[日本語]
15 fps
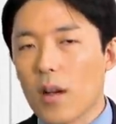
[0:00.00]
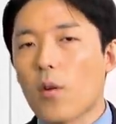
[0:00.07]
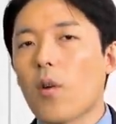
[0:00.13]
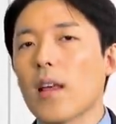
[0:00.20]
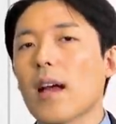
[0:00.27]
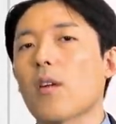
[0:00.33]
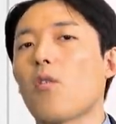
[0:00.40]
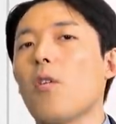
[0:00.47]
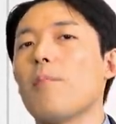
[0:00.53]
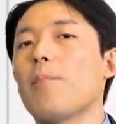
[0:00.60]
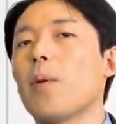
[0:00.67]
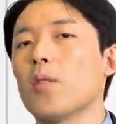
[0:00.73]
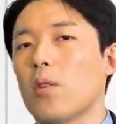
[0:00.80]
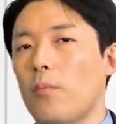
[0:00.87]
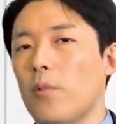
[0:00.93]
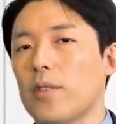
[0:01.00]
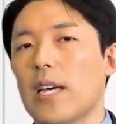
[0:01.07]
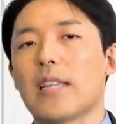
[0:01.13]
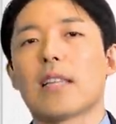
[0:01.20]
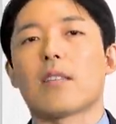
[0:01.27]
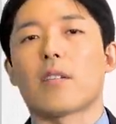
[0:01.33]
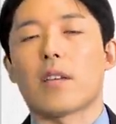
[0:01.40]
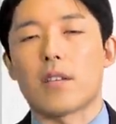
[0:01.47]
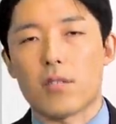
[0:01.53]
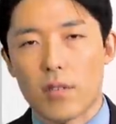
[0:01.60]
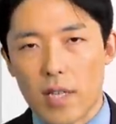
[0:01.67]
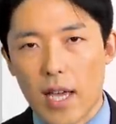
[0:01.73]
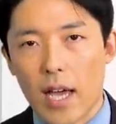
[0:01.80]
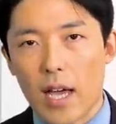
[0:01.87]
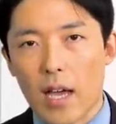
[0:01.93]
これが根本の問題だったわけです
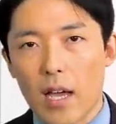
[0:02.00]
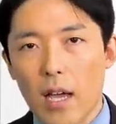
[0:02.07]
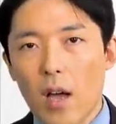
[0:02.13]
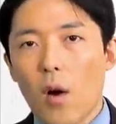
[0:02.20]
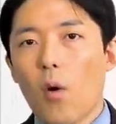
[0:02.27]
よね。